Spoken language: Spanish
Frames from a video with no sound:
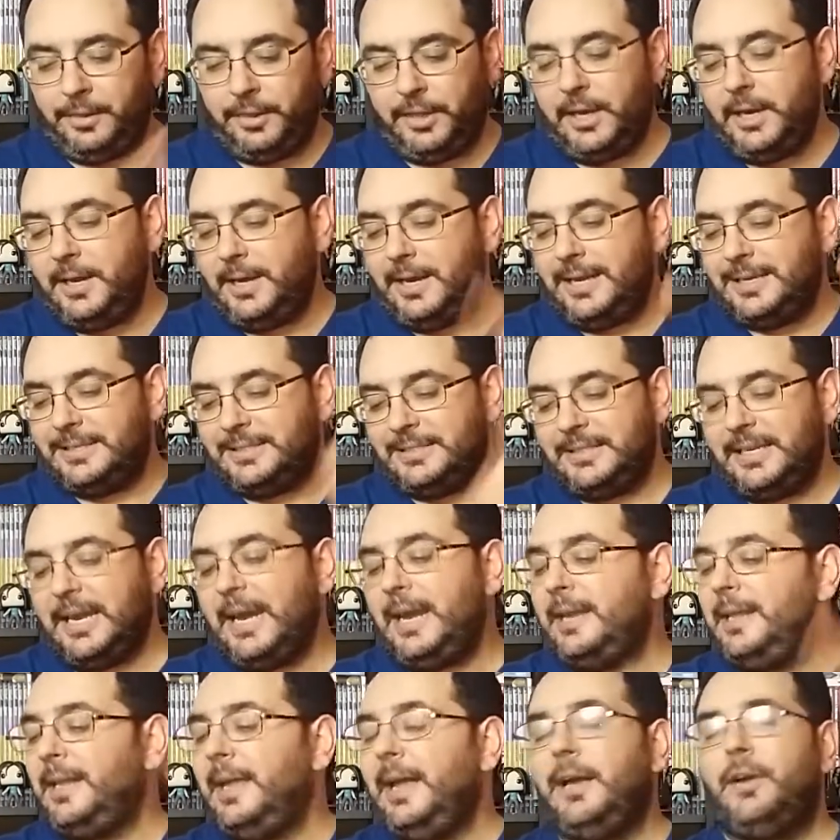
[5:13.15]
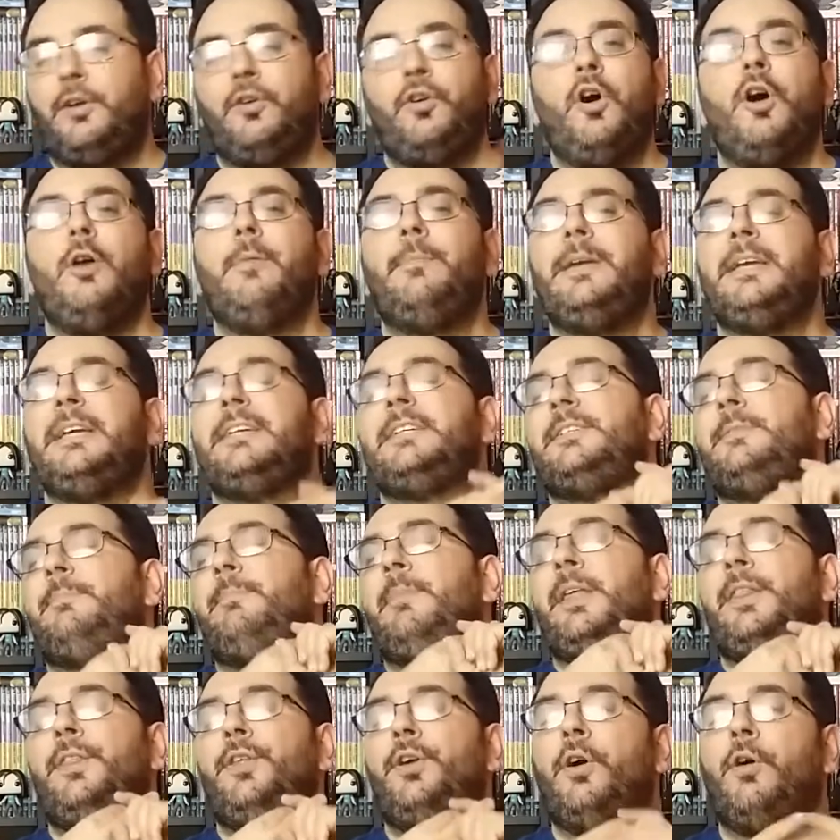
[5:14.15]
cine, series, cómics,
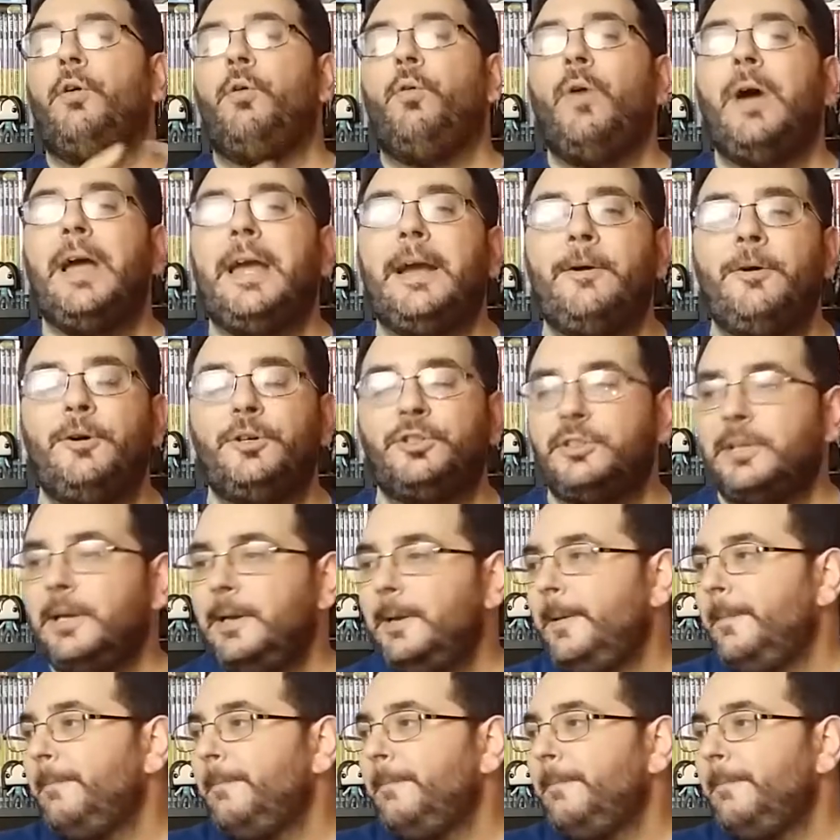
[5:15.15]
videojuegos